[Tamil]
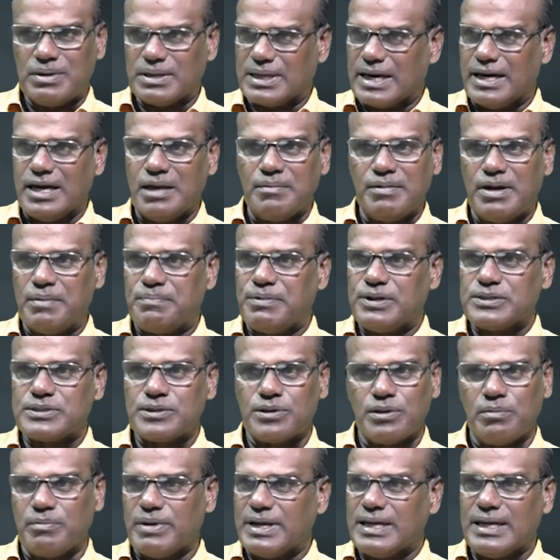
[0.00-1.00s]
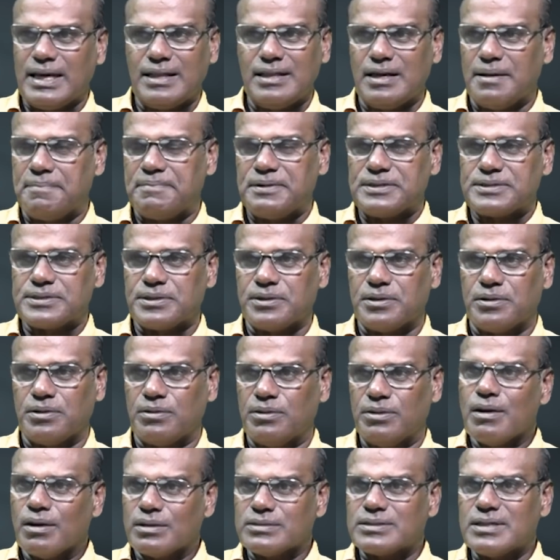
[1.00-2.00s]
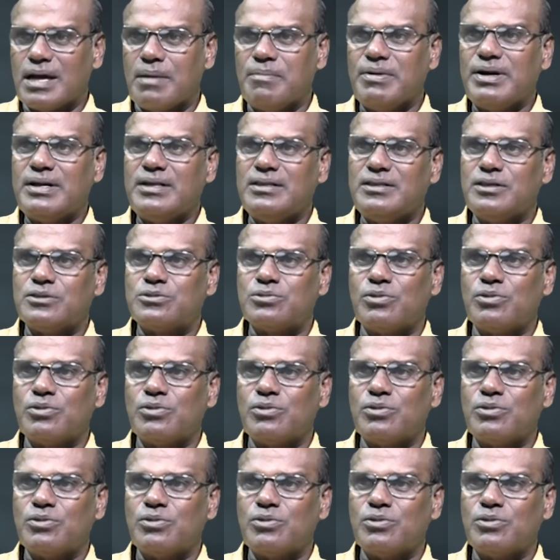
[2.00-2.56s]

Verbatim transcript: கண்ணியமாக பேசணும் மரியாதையாக பேசணும் சமூக நீதி